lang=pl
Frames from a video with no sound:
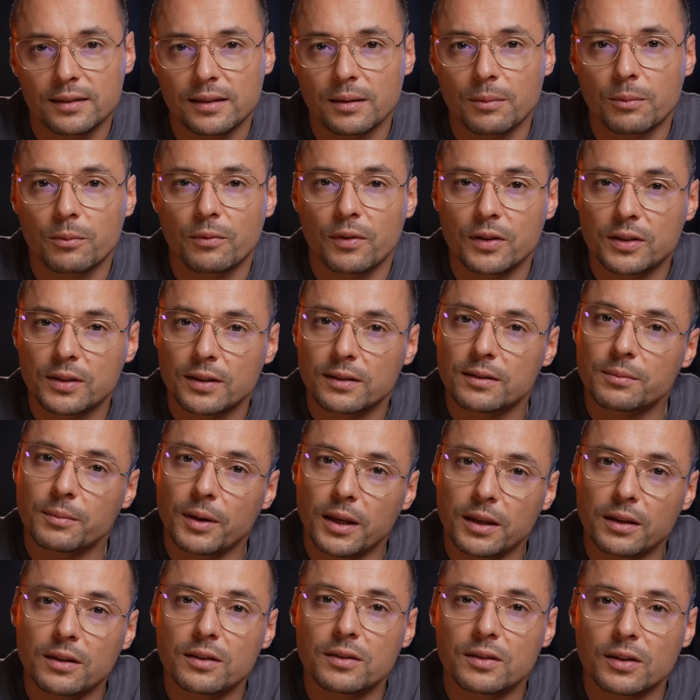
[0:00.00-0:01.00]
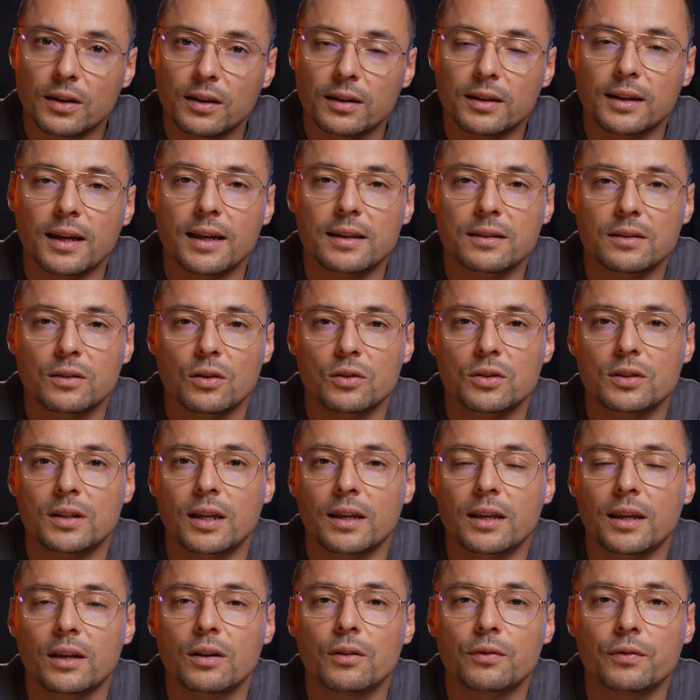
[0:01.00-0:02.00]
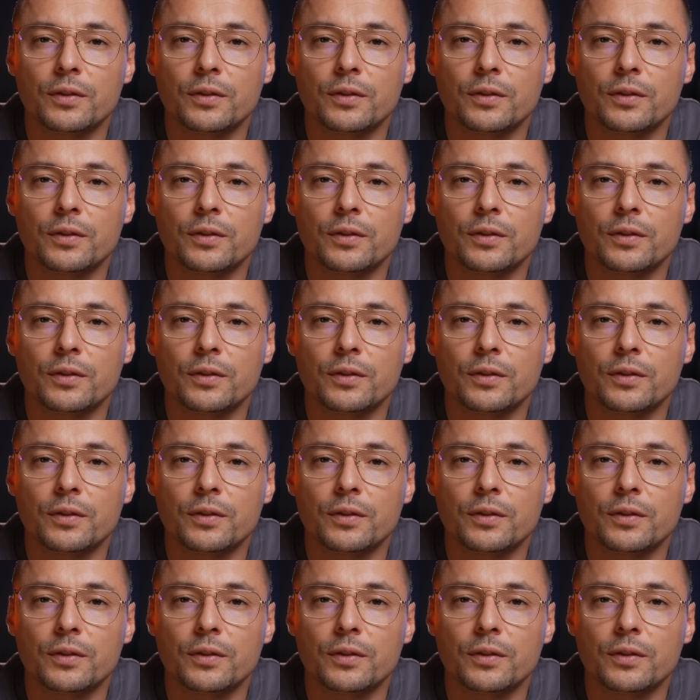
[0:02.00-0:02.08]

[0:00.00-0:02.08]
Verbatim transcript: chcemy właśnie zmienić e, gęstość takiego